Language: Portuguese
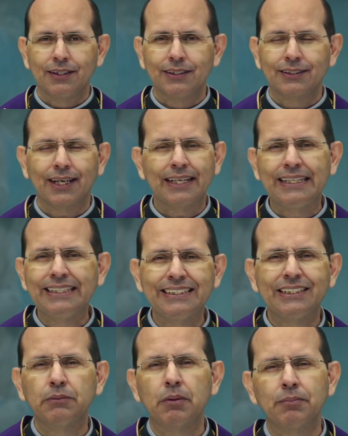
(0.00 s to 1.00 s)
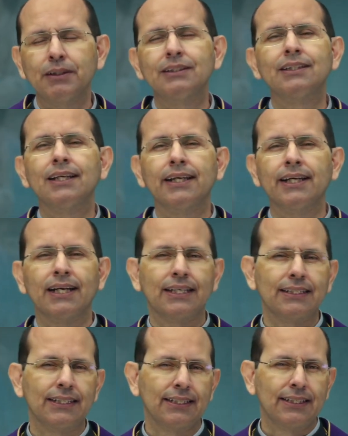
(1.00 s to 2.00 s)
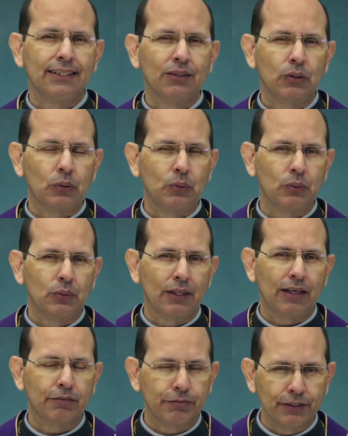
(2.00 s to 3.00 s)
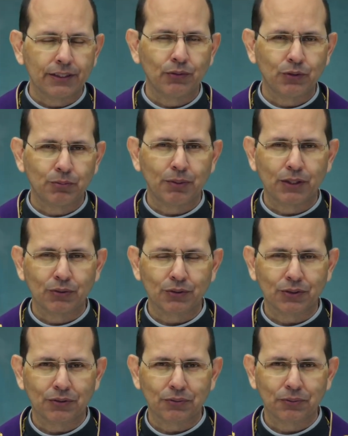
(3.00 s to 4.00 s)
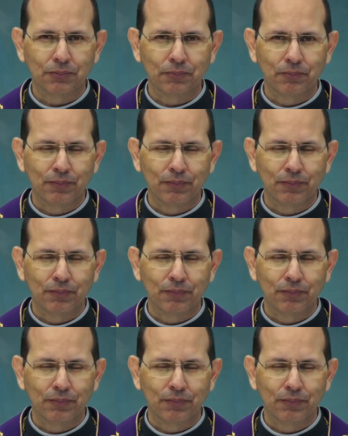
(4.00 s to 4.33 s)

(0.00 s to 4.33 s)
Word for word: está intimamente ligada com a vinda do Espírito Santo.